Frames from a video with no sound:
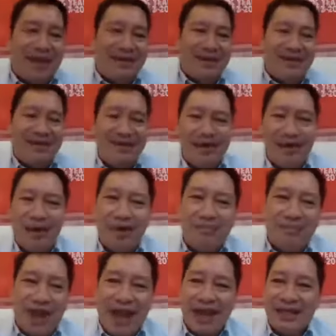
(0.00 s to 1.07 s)
bạn ơi
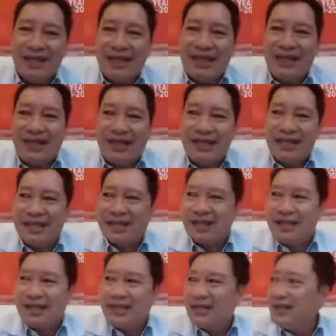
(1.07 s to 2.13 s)
hôm nay thì à,
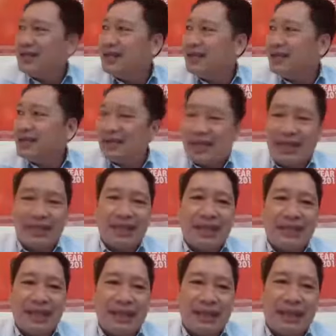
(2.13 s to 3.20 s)
thì
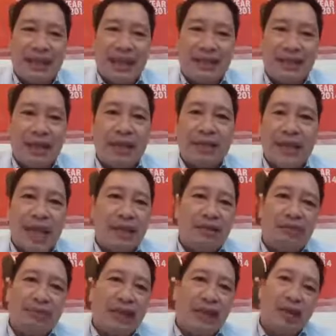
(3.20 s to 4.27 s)
thì thì à, thời gian
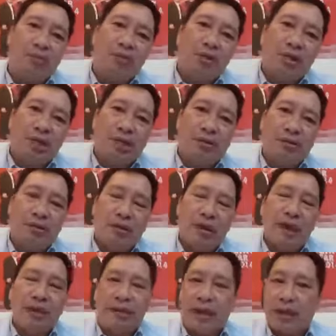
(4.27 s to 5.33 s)
chúng ta không có nhiều
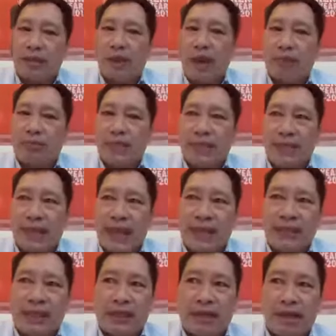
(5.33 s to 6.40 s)
à, về khoa học làn
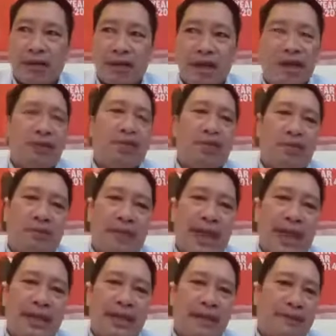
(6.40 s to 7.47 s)
da thì còn rất là nhiều
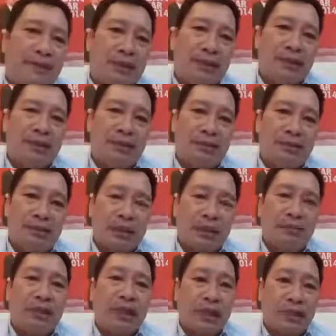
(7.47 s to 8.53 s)
cái để mà mà
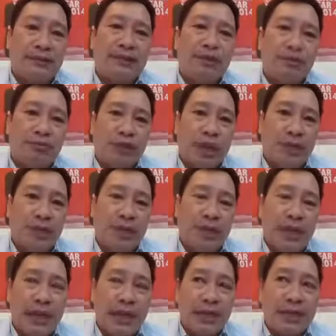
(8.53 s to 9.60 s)
chúng ta cần phải tôn trọng
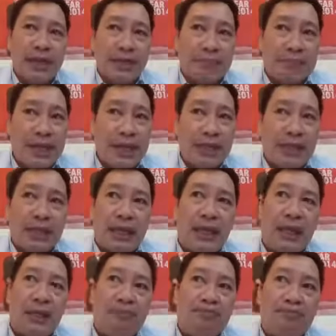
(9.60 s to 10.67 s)
đặc biệt là
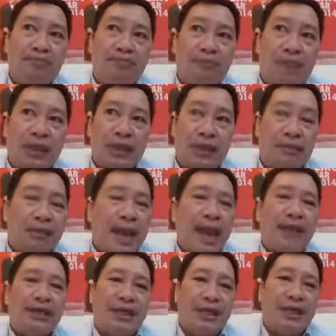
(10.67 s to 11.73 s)
lớp từ lớp
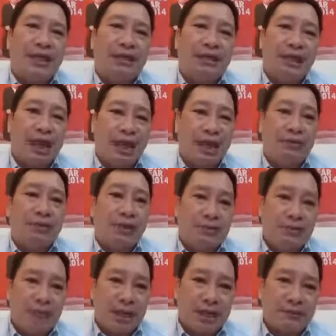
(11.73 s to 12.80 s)
đáy trở lên tức là lớp
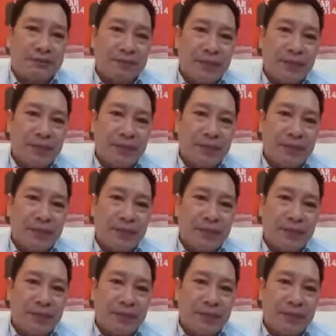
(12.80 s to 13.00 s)
thượng bì,